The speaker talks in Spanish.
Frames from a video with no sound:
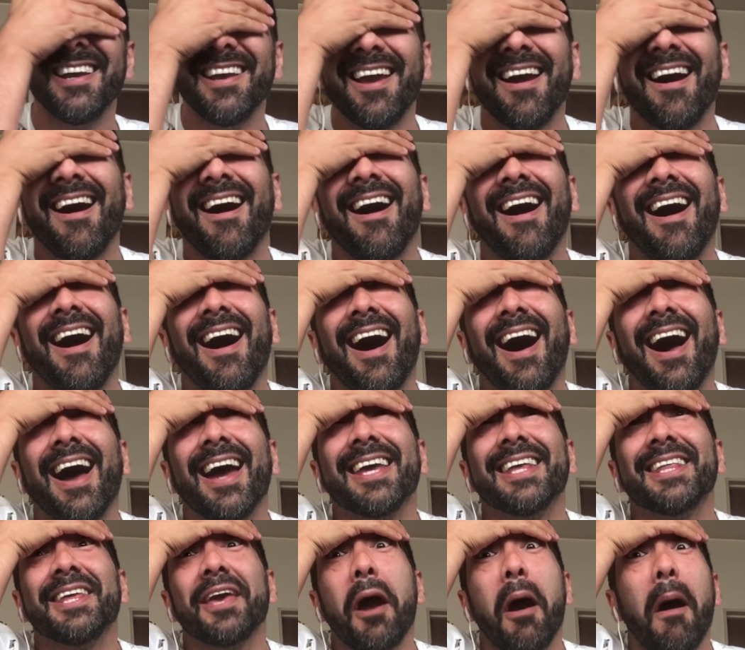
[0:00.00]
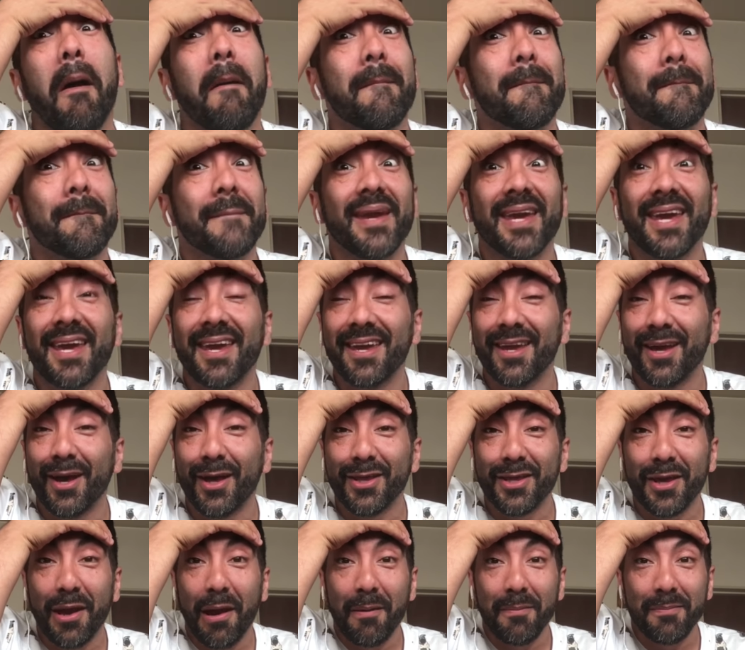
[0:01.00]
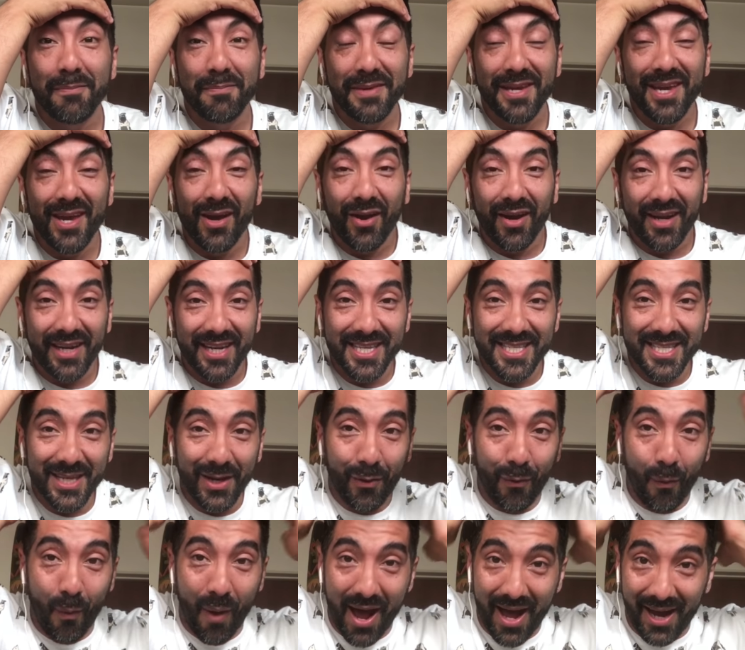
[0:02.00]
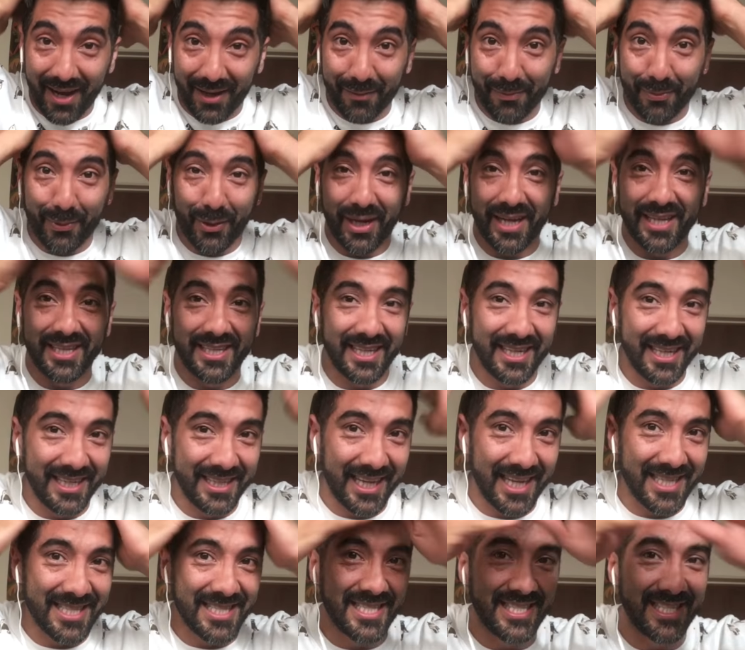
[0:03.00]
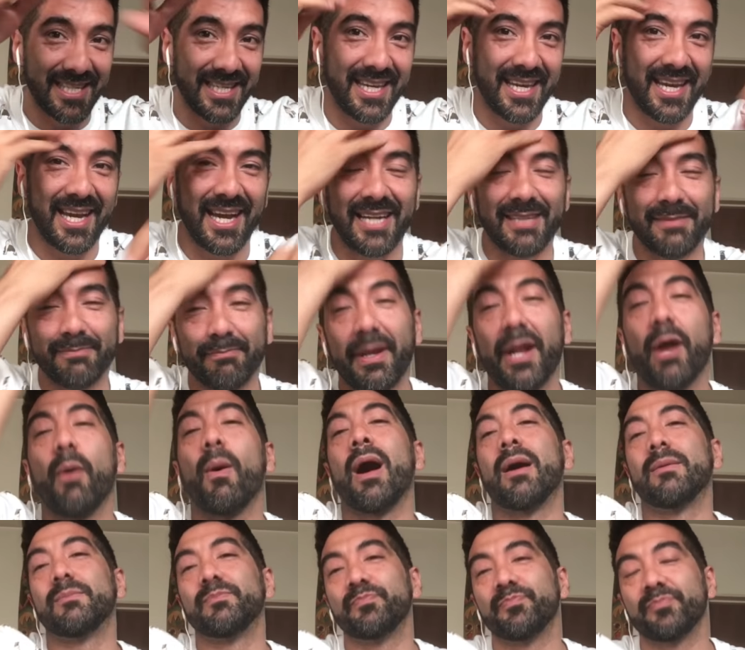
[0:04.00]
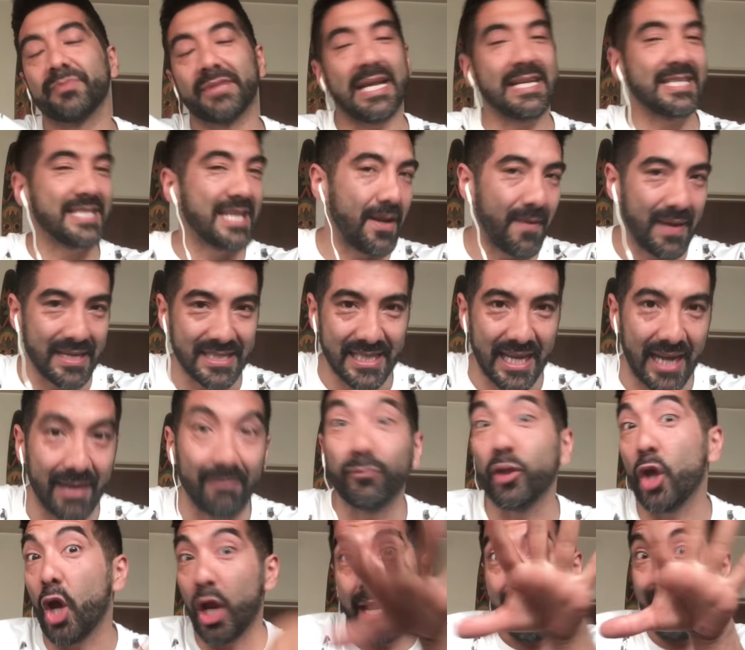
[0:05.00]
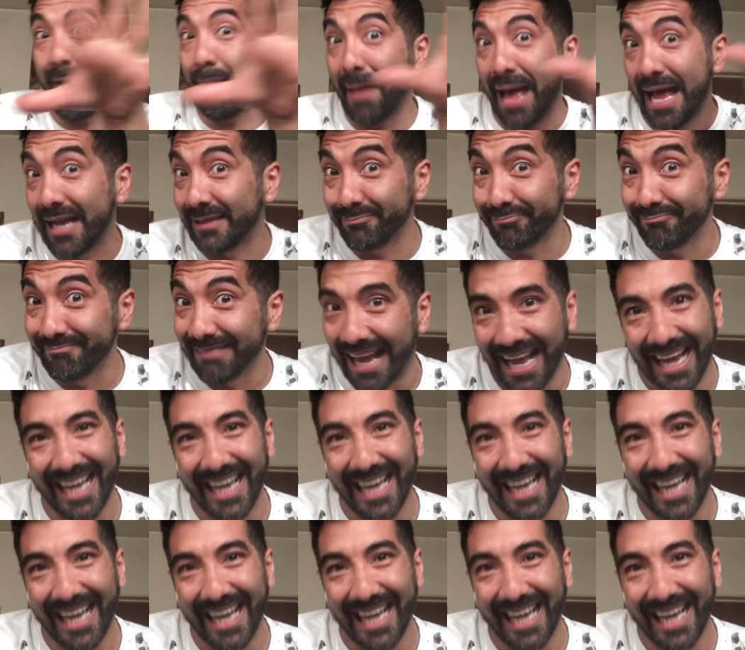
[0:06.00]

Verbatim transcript: Ay, Dios mío, Dios mío, con ese cuerpo que tiene esta chica. Pero va. ¿Qué se le va a hacer? Dios le da pan. Ah.